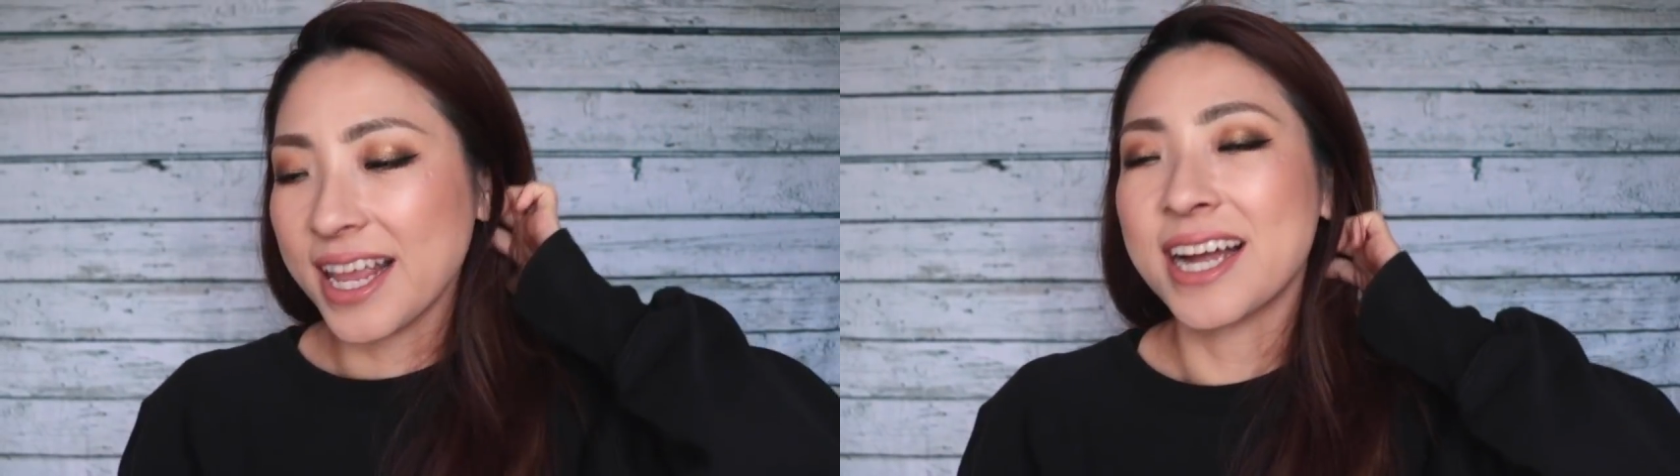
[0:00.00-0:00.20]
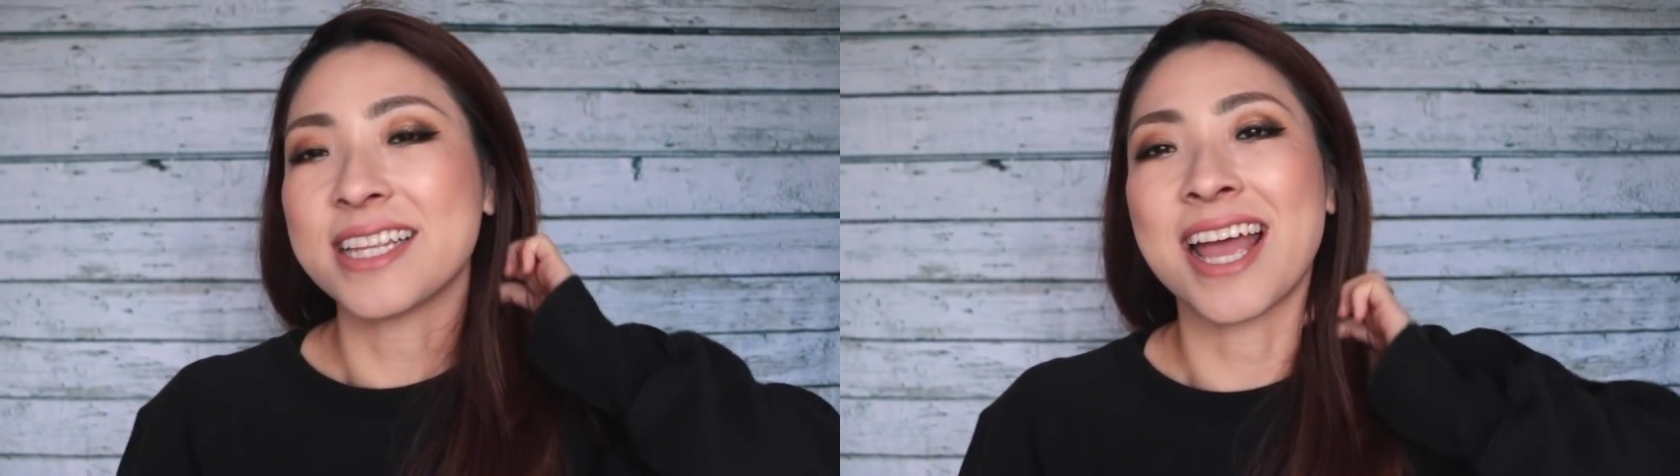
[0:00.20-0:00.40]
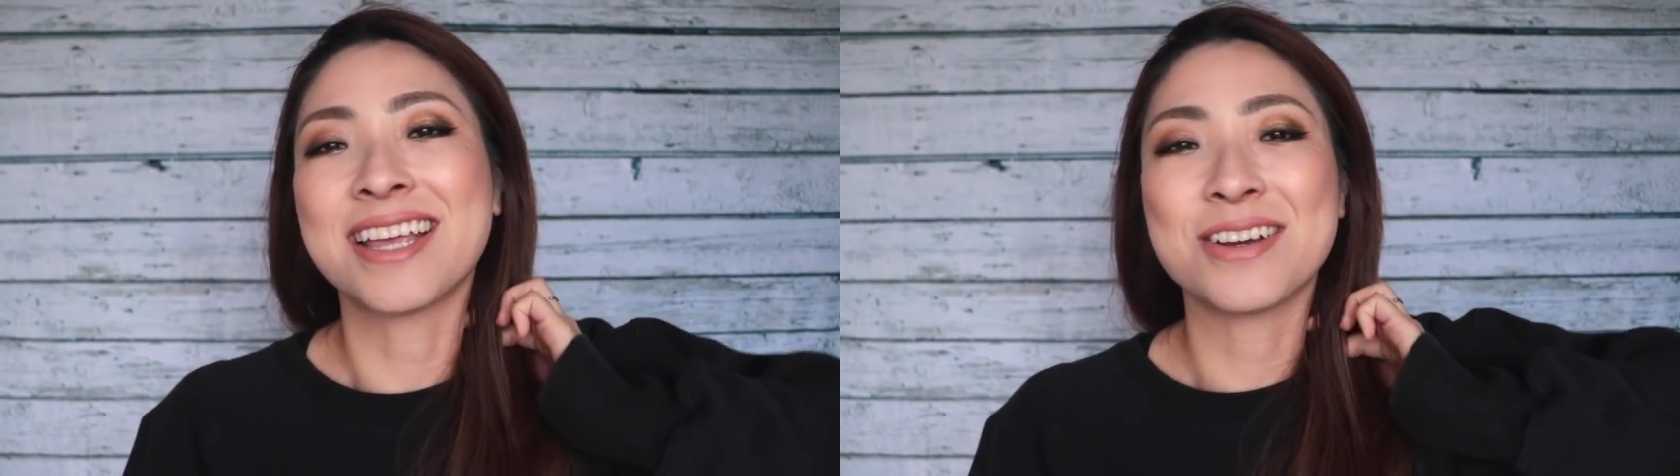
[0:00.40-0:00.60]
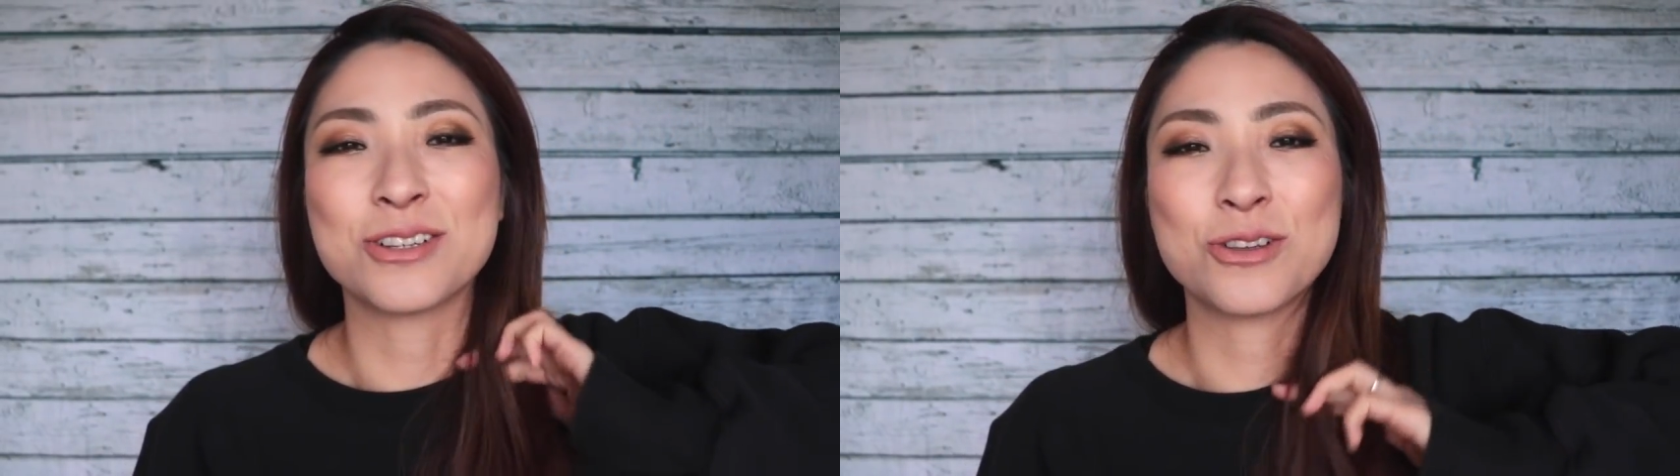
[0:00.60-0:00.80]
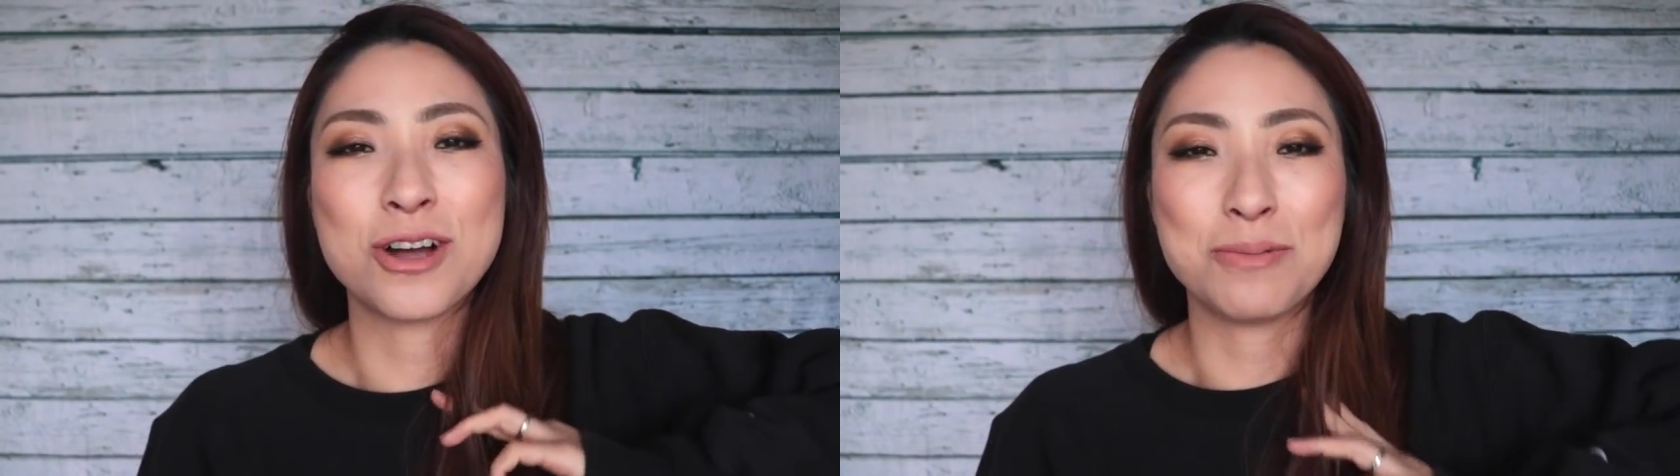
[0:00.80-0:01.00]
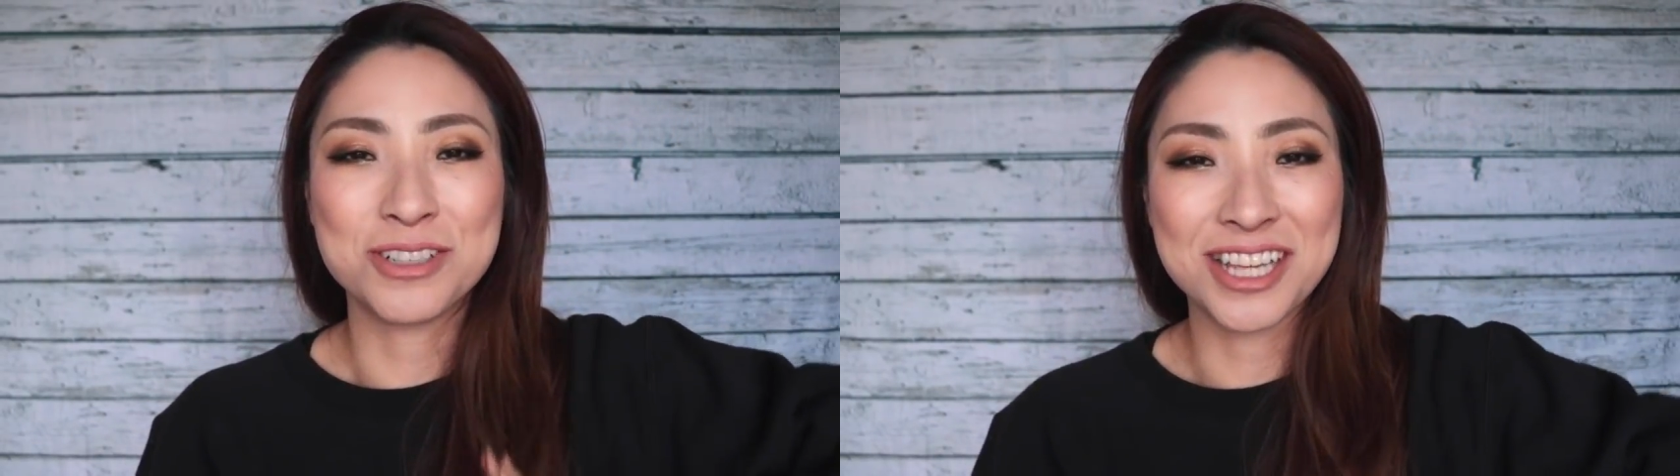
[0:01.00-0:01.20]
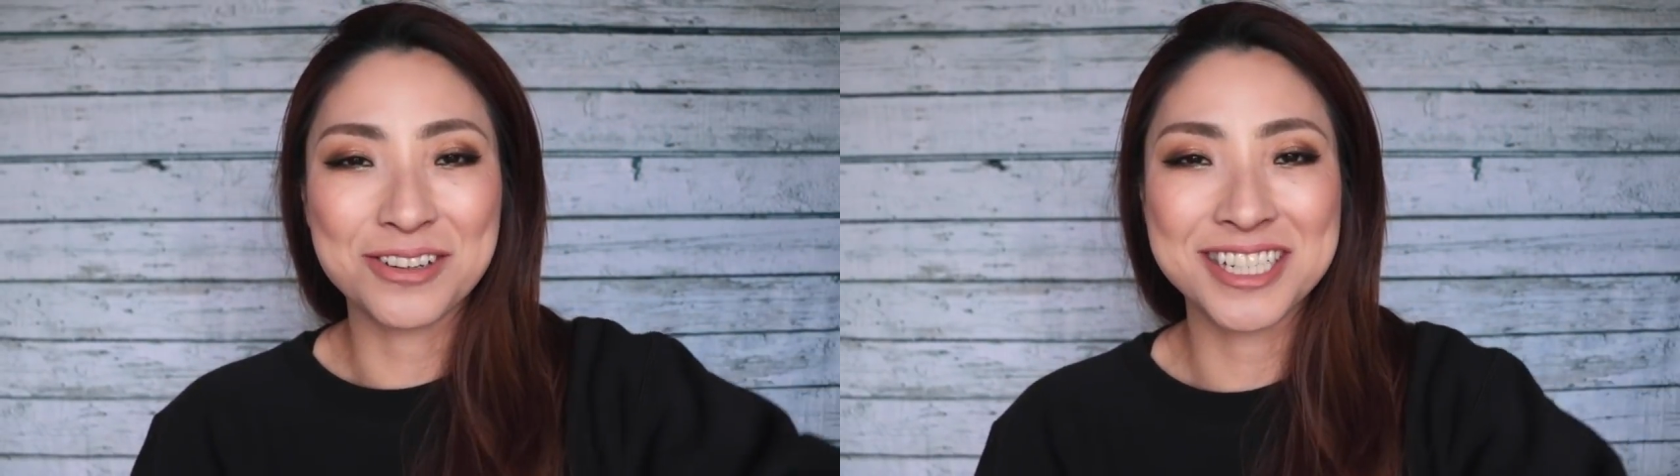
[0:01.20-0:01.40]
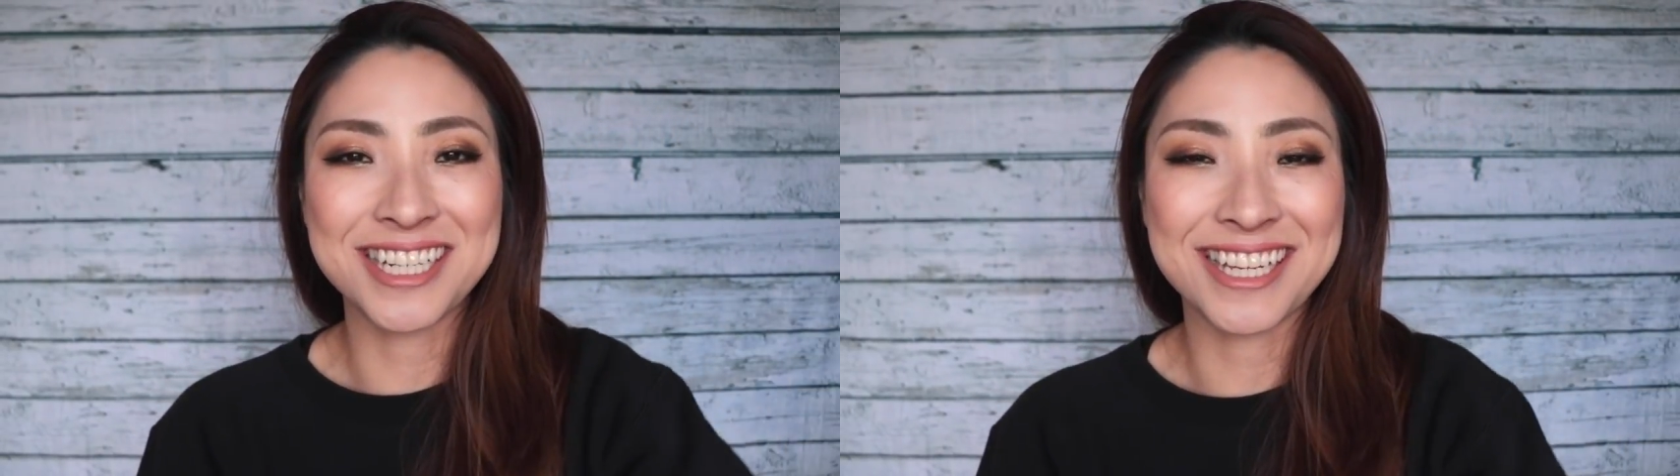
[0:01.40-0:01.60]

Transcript: なんかね今日の動画も楽しんで